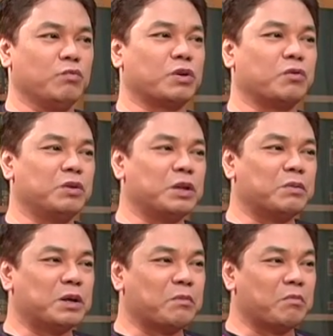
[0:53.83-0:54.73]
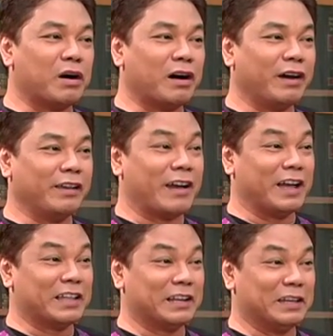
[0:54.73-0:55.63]
marumi naman ang bahay,
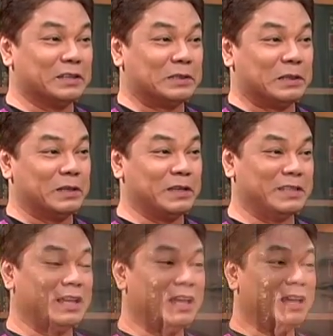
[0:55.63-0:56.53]
kahit ang linis-linis.